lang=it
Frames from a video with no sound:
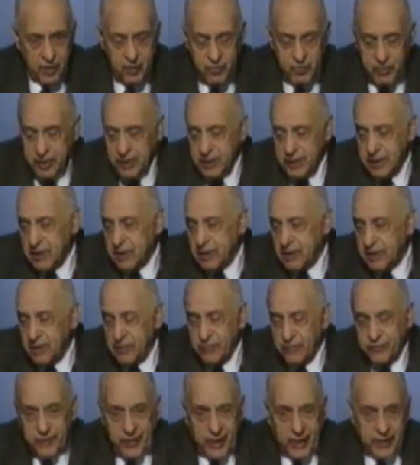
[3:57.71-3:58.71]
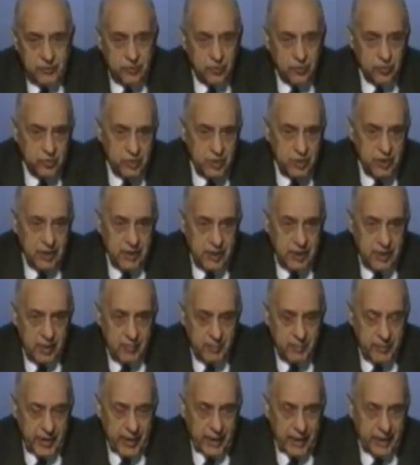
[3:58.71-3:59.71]
Quindi il fatto di
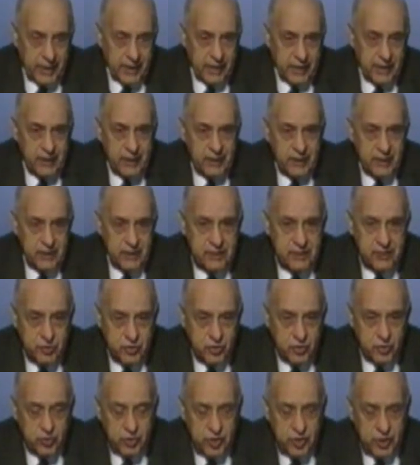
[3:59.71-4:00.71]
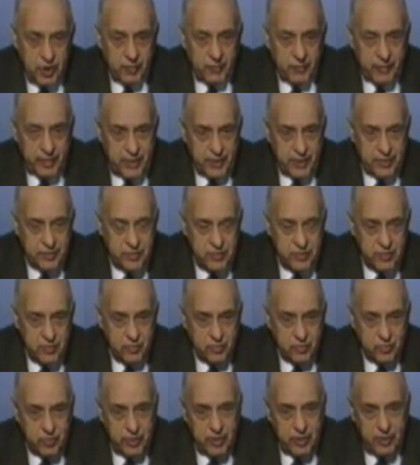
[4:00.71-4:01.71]
chiamare società per
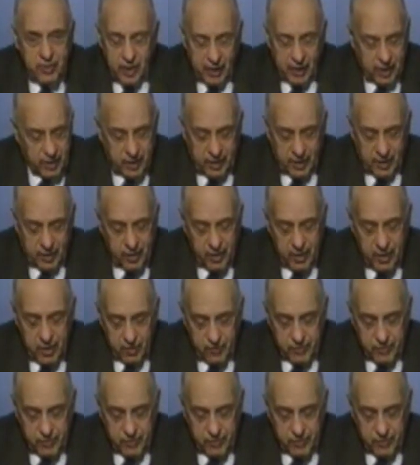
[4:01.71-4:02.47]
azioni, la, la,